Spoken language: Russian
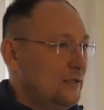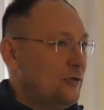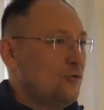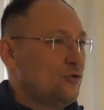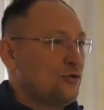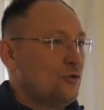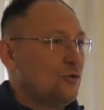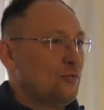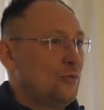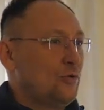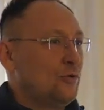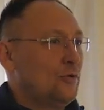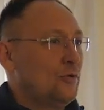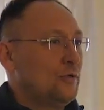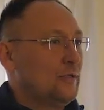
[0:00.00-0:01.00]
Я очень
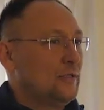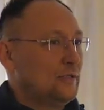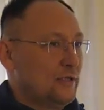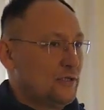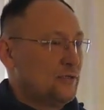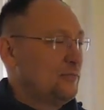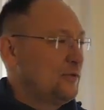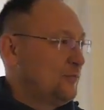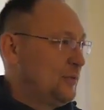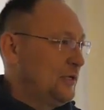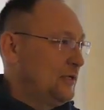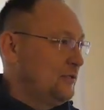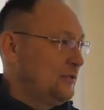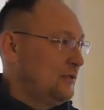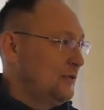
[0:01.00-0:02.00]
люблю наше
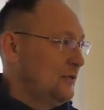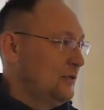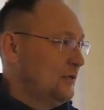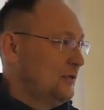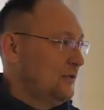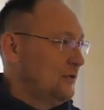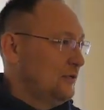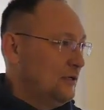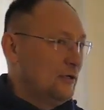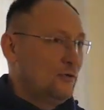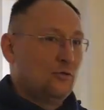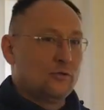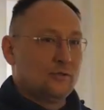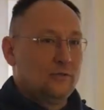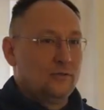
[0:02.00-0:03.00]
предприятие, я
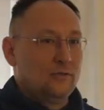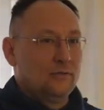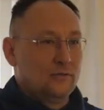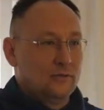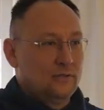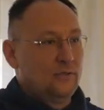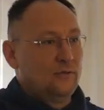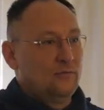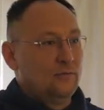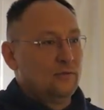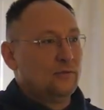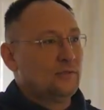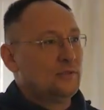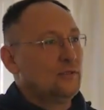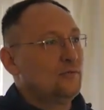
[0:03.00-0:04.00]
горд за,
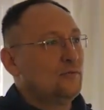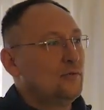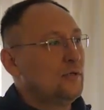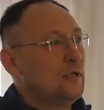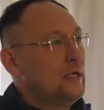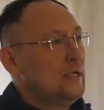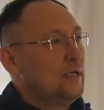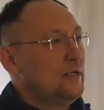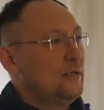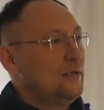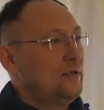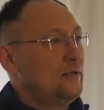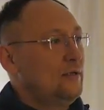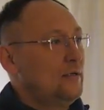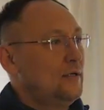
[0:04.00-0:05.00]
за него, и
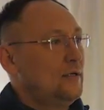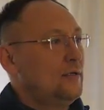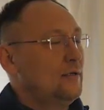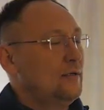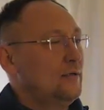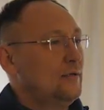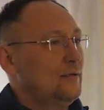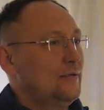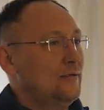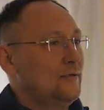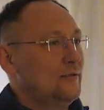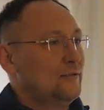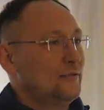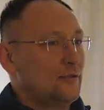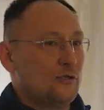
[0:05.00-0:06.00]
я
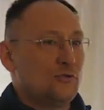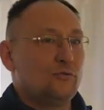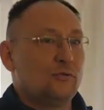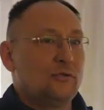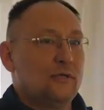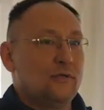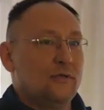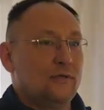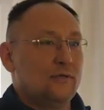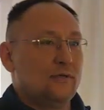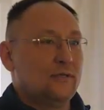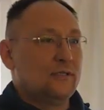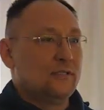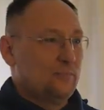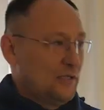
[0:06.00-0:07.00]
скажу так,
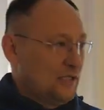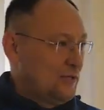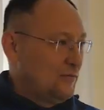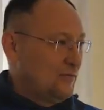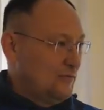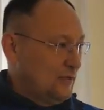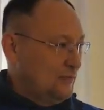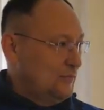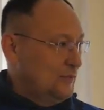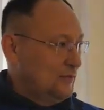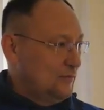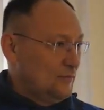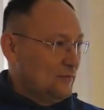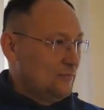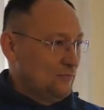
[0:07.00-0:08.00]
спасибо вам,
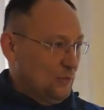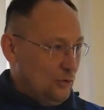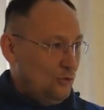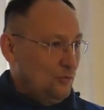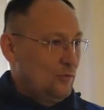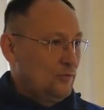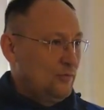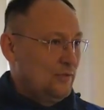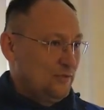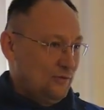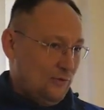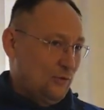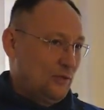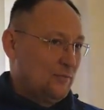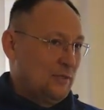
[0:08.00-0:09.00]
мы любим
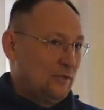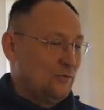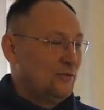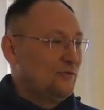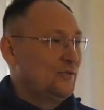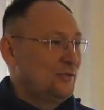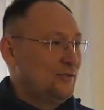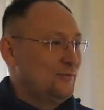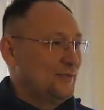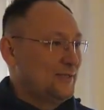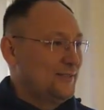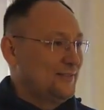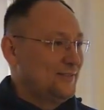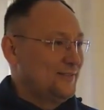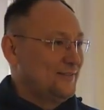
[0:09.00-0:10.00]
свою команду нефтехимиков.